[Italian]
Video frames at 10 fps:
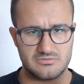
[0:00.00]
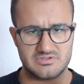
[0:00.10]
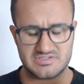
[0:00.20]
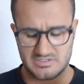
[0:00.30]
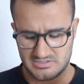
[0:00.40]

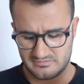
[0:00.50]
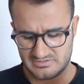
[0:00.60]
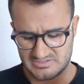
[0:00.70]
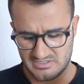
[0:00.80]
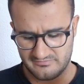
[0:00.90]
questa
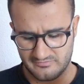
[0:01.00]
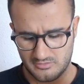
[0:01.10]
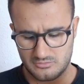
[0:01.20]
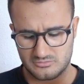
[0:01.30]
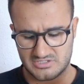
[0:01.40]
intervista Il
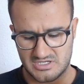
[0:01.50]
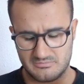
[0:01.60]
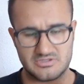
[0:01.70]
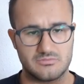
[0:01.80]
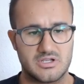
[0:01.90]
Foglio
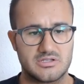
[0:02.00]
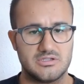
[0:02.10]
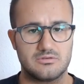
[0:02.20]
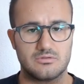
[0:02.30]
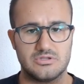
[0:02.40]
tramite un
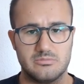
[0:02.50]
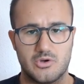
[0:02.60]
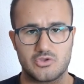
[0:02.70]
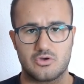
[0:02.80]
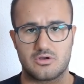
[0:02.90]
articolo di
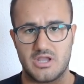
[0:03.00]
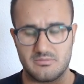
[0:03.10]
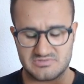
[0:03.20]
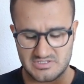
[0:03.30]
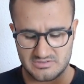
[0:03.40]
Magyar
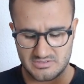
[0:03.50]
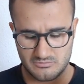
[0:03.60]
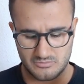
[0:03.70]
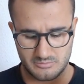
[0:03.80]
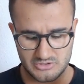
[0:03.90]
Nemzet, che è
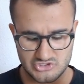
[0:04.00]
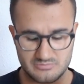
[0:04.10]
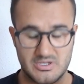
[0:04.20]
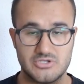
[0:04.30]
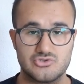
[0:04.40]
uno dei
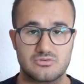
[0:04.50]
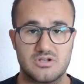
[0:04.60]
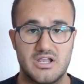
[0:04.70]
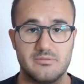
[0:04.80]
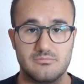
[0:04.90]
principali
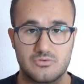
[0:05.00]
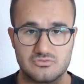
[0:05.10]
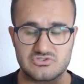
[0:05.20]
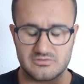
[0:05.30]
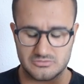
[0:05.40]
giornali
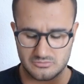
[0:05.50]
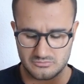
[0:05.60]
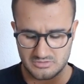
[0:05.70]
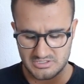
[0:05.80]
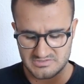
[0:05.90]
conservatori
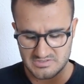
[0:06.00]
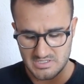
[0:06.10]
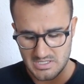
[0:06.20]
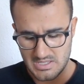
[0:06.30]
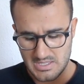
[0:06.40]
ungheresi,
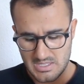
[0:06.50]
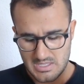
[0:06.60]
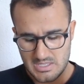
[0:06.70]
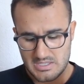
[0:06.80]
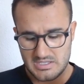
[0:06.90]

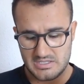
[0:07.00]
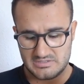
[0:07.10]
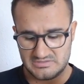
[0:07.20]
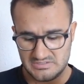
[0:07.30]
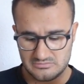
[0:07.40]
e
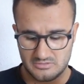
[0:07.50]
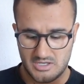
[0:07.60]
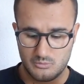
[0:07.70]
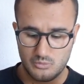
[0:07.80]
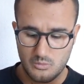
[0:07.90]
titola
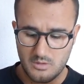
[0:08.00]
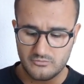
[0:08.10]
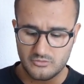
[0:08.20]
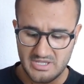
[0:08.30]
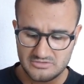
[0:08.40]
Un
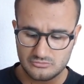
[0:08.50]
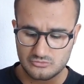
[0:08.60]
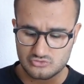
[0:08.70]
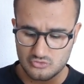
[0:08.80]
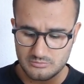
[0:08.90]
nuovo metodo
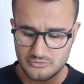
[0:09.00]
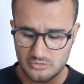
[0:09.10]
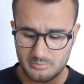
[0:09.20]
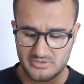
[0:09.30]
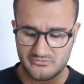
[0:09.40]

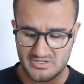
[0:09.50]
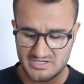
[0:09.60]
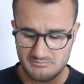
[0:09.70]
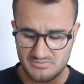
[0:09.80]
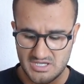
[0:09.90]
subdolo per far
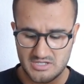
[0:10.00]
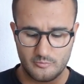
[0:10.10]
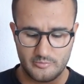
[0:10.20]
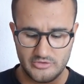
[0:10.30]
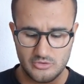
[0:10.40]
cambiare
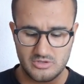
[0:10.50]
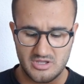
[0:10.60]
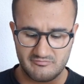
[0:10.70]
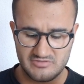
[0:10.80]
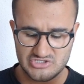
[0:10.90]
opinione
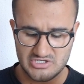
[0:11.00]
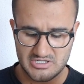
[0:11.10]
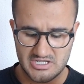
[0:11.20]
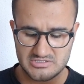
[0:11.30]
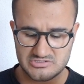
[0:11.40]
a
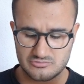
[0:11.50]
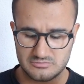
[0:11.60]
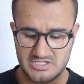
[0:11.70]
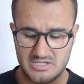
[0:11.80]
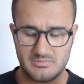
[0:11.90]
Visegrad
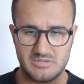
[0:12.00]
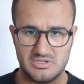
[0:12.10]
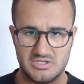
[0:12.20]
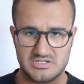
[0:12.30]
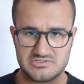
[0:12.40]
sul tema
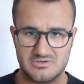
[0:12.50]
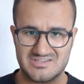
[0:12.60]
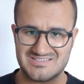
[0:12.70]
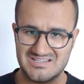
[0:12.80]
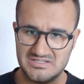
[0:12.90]
immigrazione.
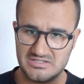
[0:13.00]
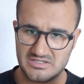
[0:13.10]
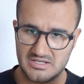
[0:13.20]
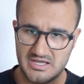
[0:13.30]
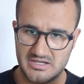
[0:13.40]
Sentite
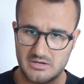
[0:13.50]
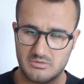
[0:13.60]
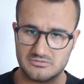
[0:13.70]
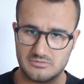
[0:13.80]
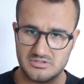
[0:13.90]
l'aria
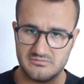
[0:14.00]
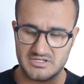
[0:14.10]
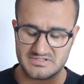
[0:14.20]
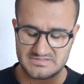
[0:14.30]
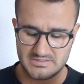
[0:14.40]
quanto è
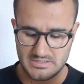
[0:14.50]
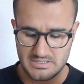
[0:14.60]
diversa?